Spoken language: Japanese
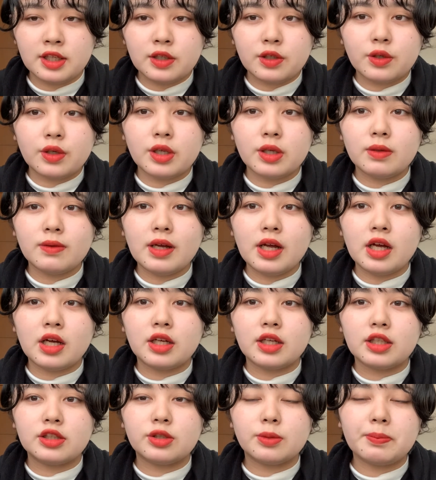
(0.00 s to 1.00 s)
これは、
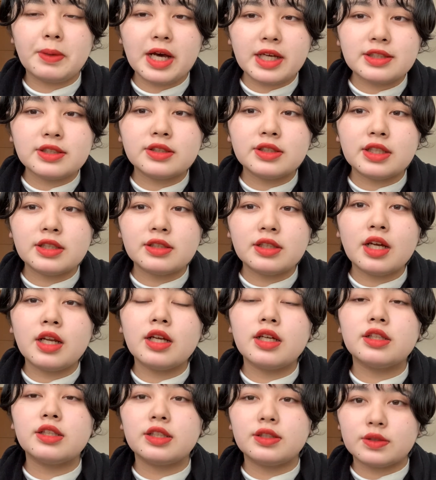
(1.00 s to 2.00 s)
えっと、
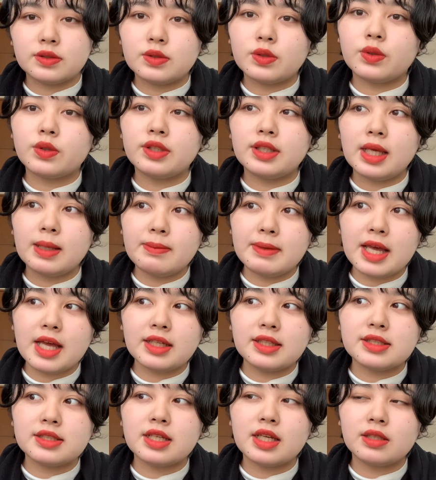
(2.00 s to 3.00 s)
パーソナルカラーで言うと、
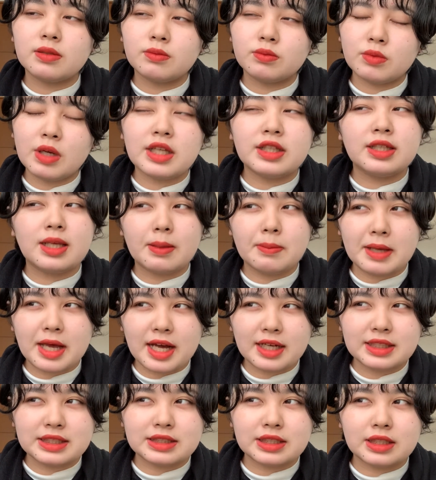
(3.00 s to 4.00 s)
イエベアキさんは
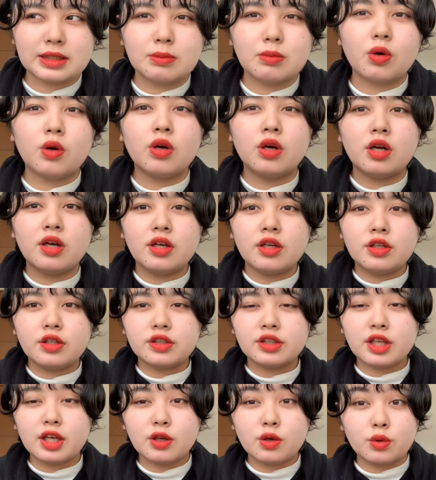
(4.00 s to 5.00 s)
イエベアキさんでも、
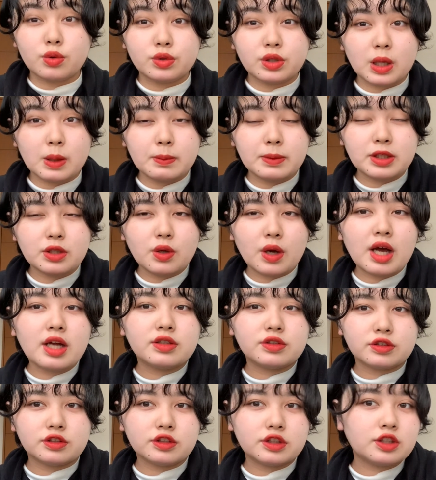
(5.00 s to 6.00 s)
結構深みのあ
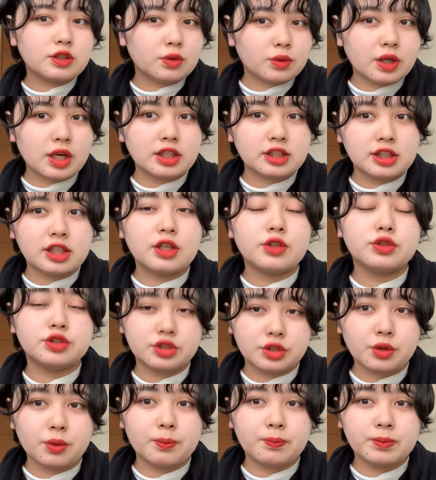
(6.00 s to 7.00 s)
る色が似合う
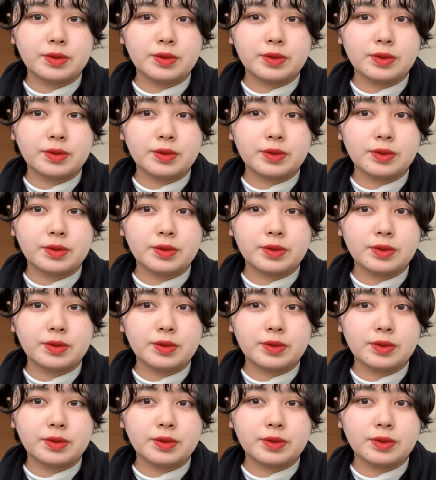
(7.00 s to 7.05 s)
人。